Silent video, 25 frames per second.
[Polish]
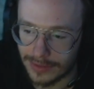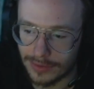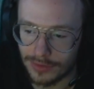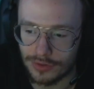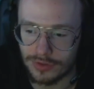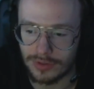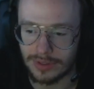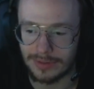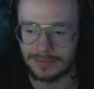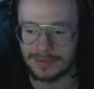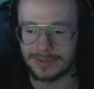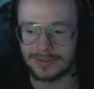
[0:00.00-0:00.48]

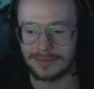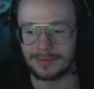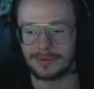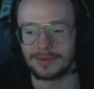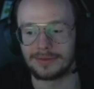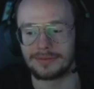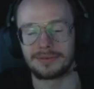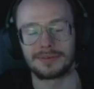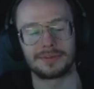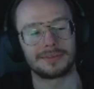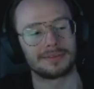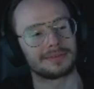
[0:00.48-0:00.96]
użyłem
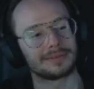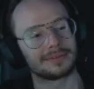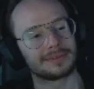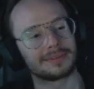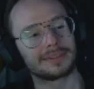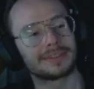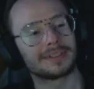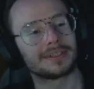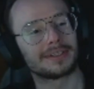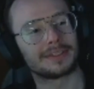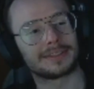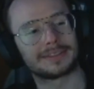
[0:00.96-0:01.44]
słów
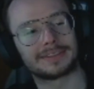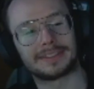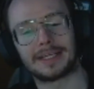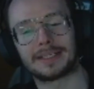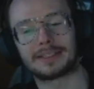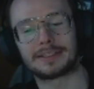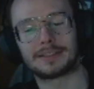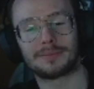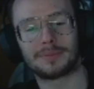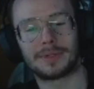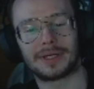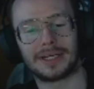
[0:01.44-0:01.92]

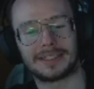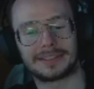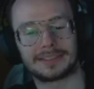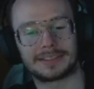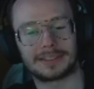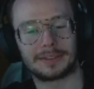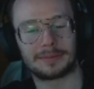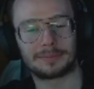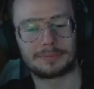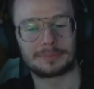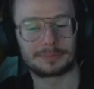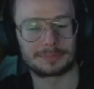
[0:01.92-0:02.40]
ostatnim
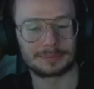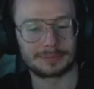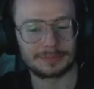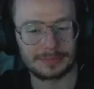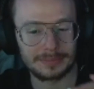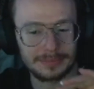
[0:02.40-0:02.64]
razem.